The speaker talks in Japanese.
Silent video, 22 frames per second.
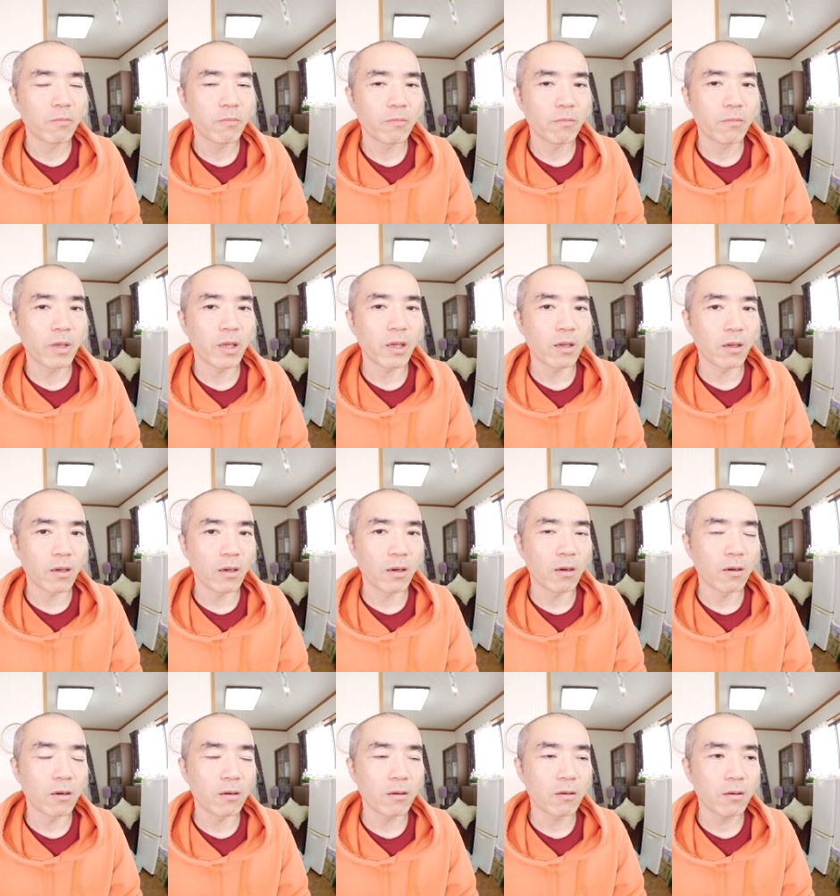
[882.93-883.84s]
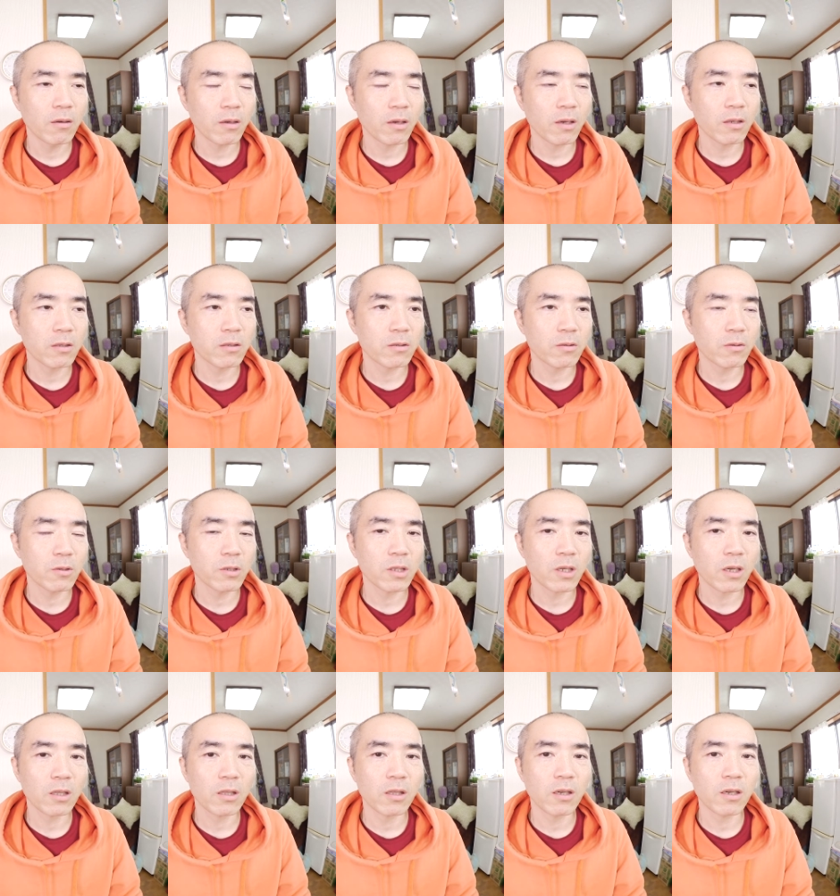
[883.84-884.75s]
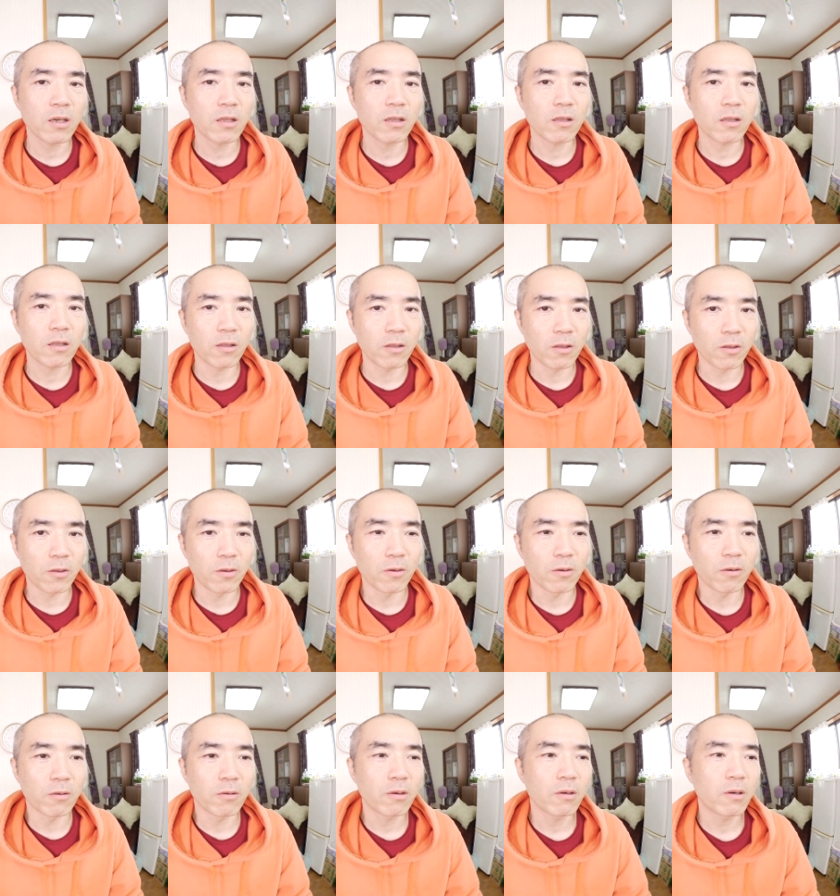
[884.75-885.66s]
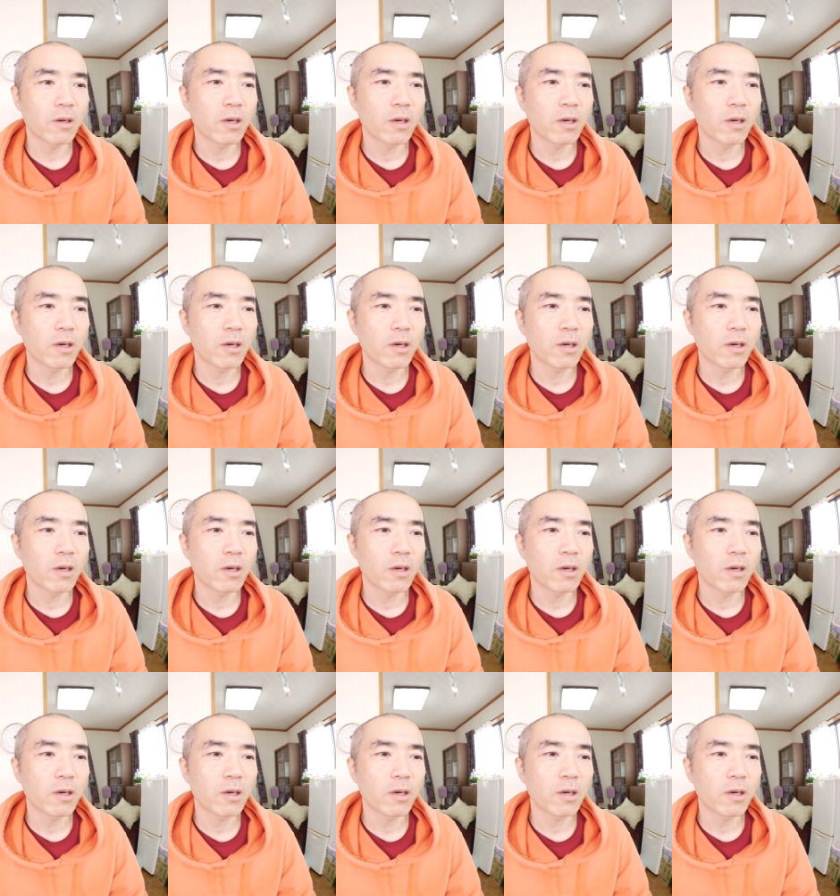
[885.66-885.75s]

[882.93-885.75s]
便が。なんか少し硬かったんだよ。